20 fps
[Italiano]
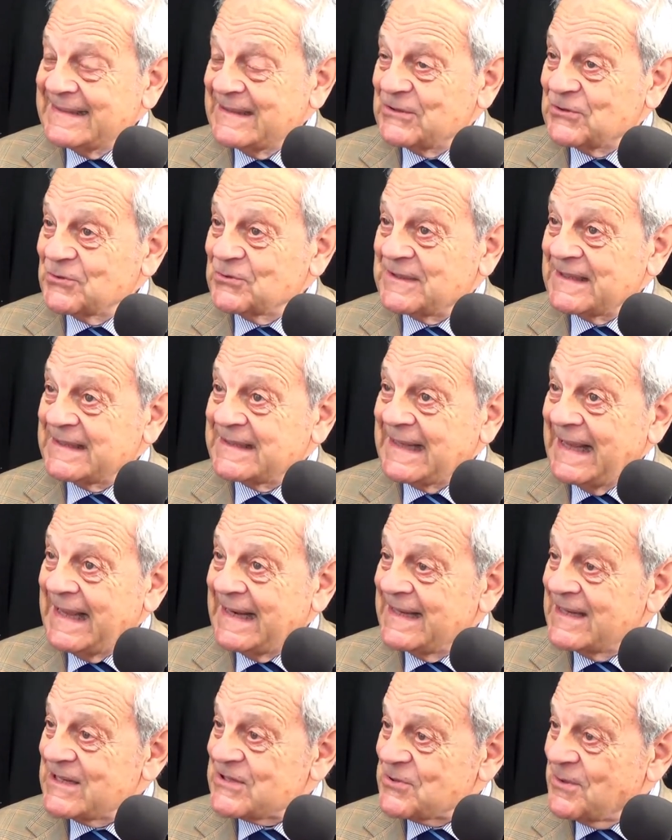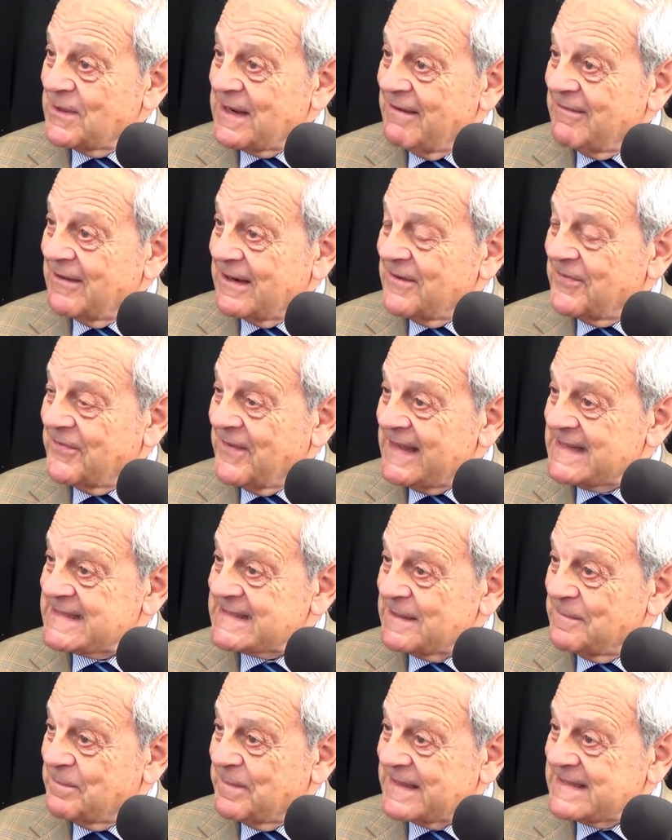di tutta Italia suonavano a
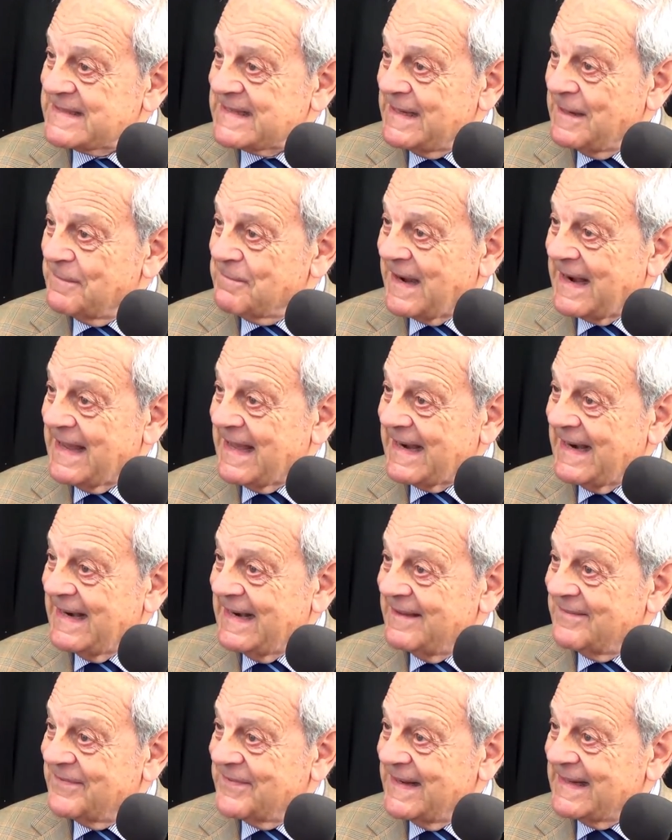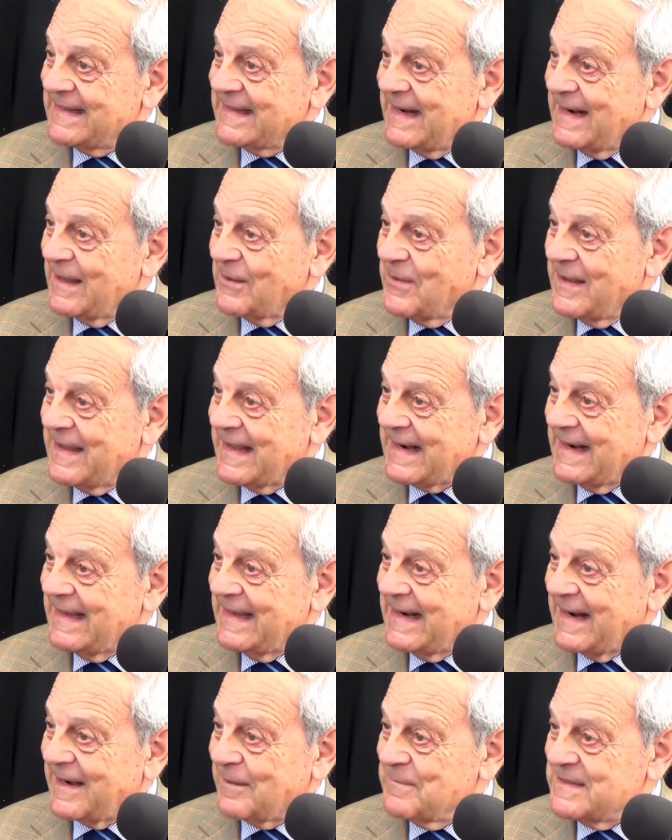festa per celebrare la fine della
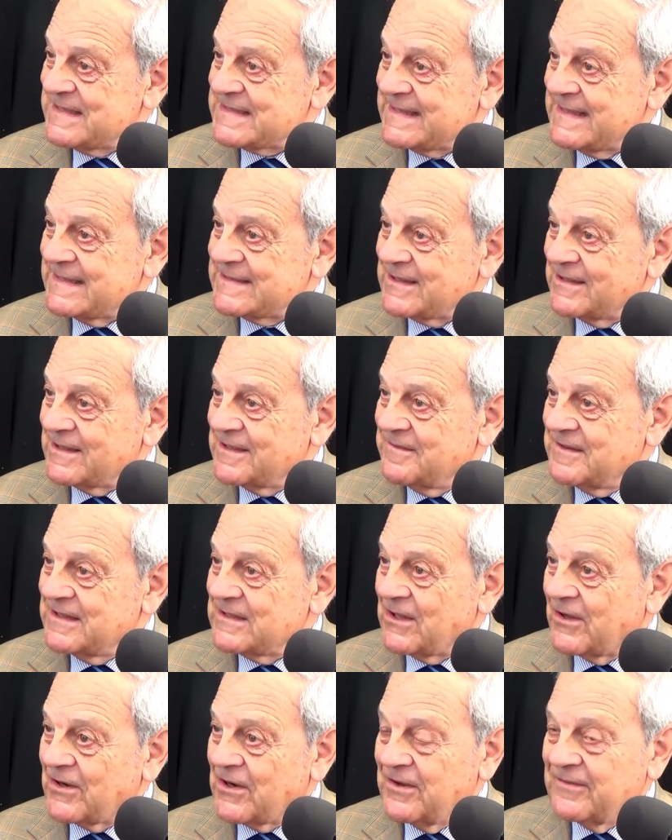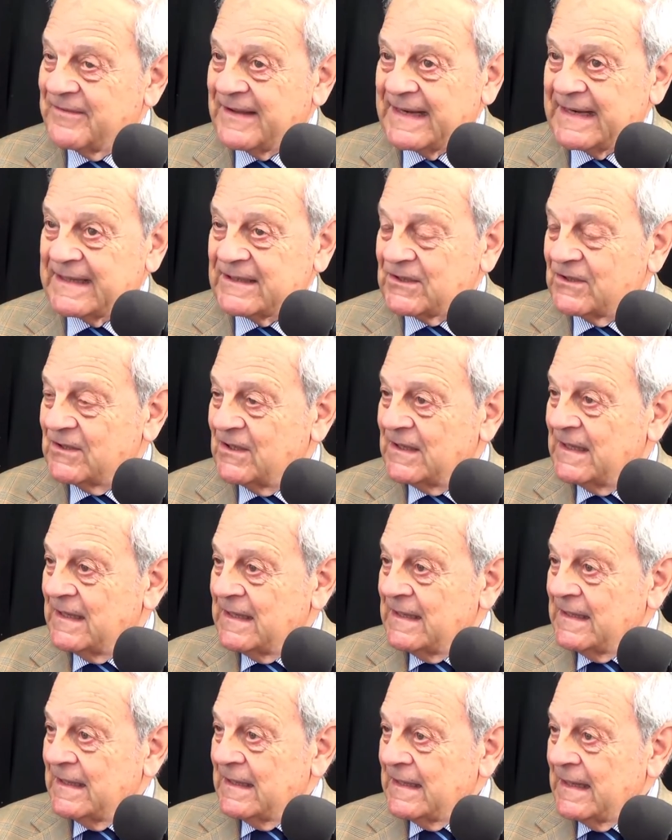guerra, e l'armistizio di Vittorio Veneto,
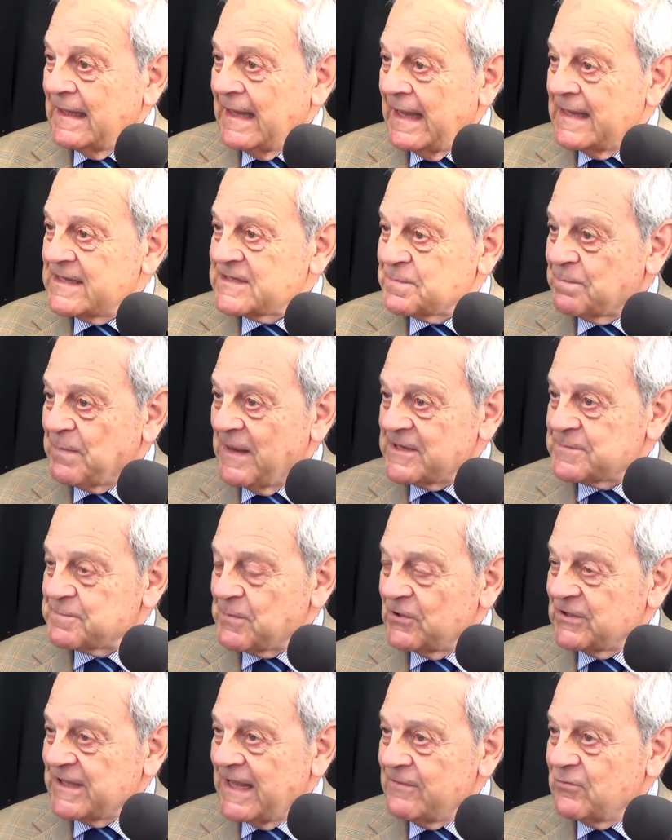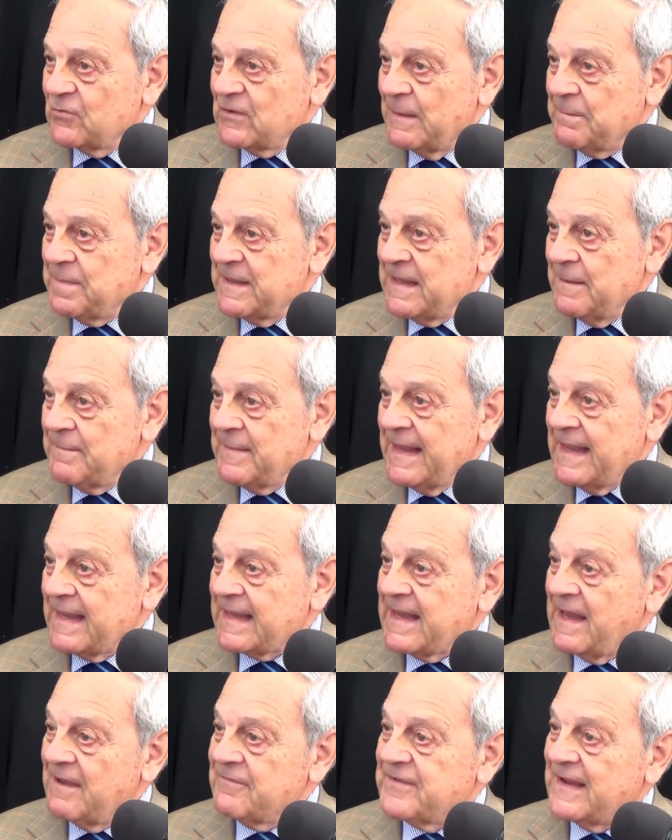esplodeva
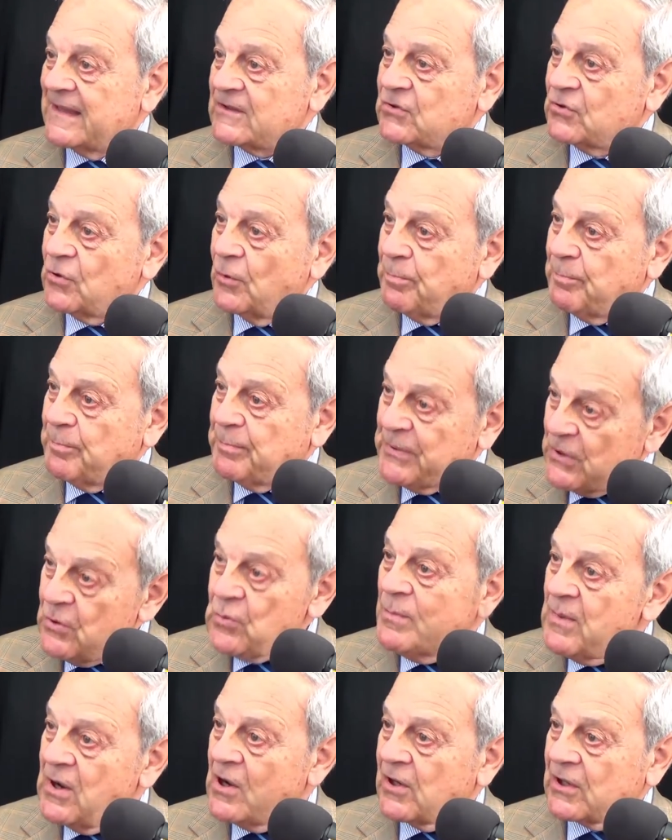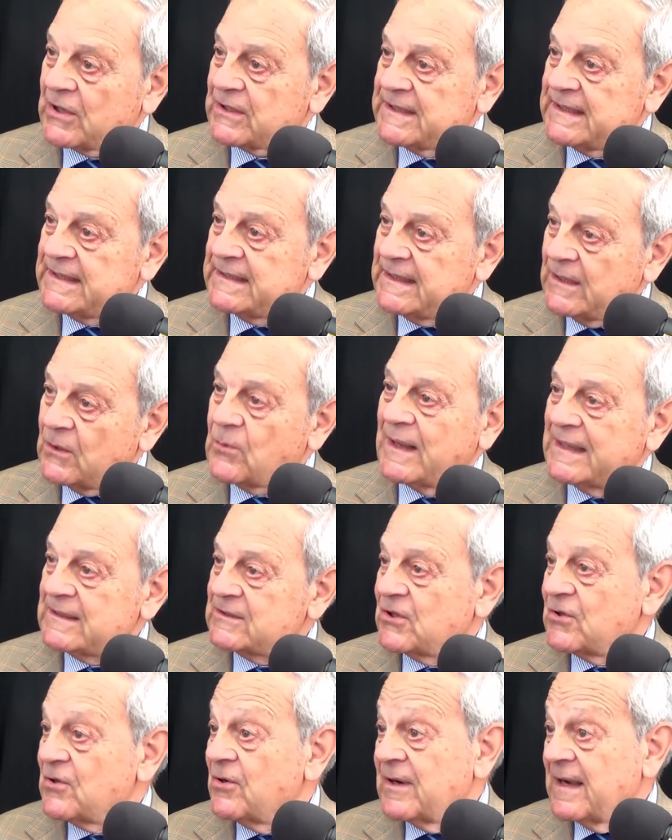un'epidemia che ha fatto più morti di
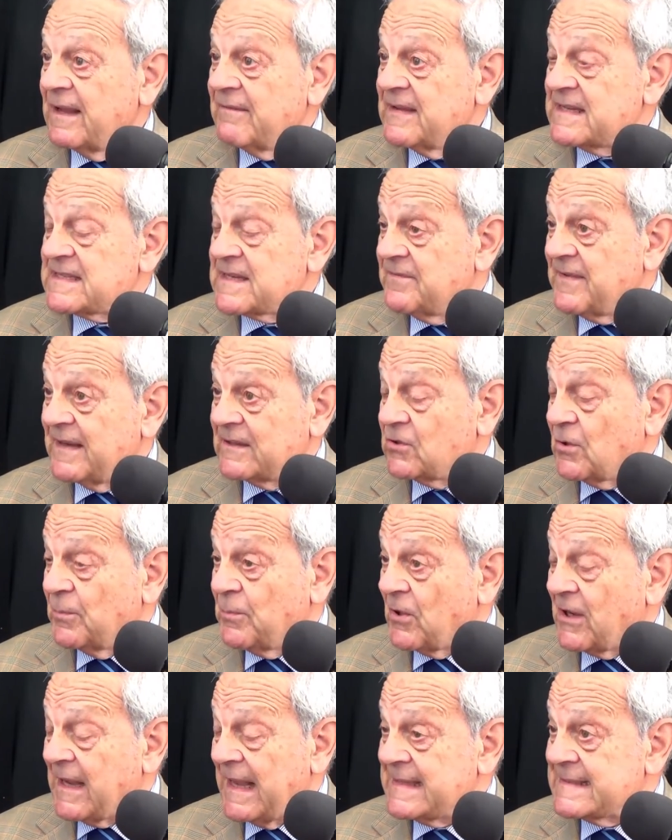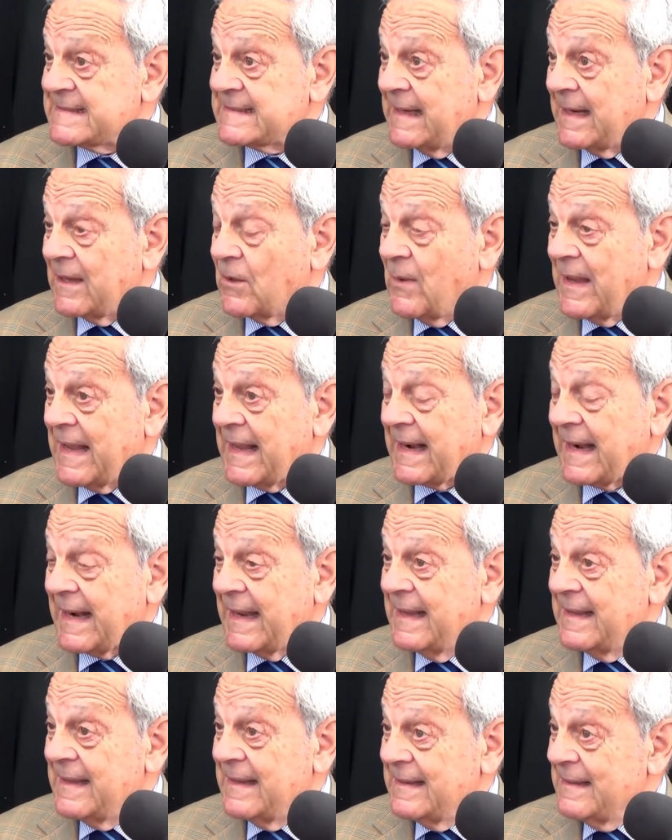quanto non ne avesse fatto poc'anzi la
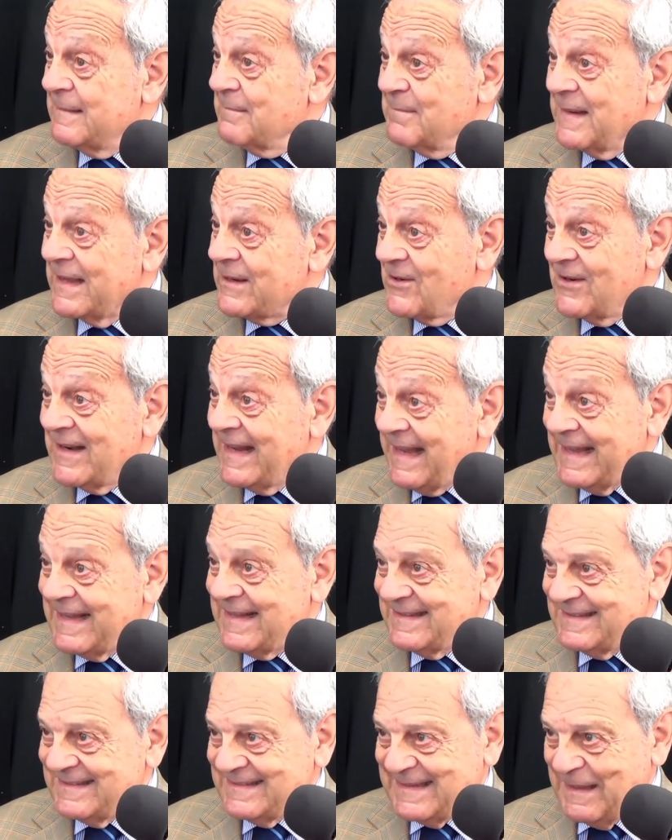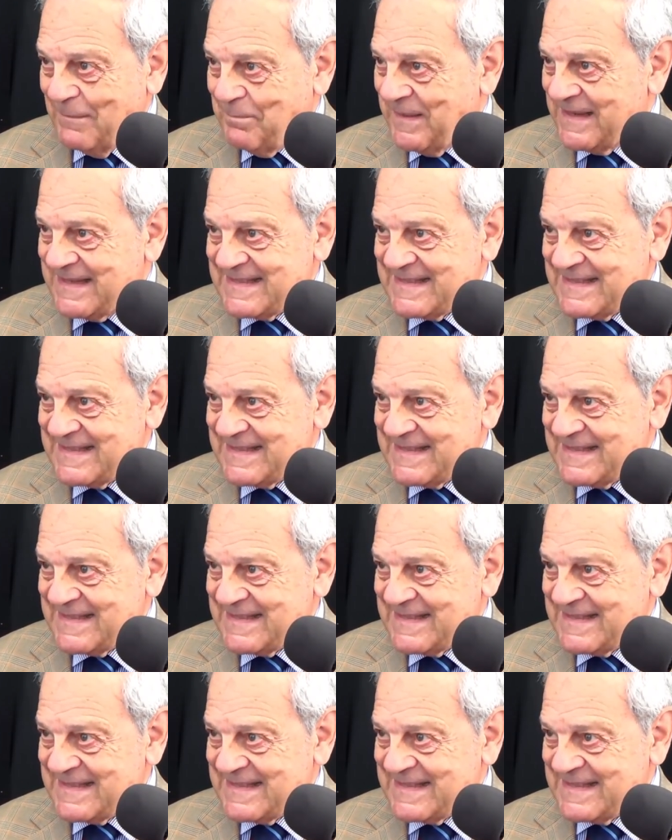guerra, ma non è da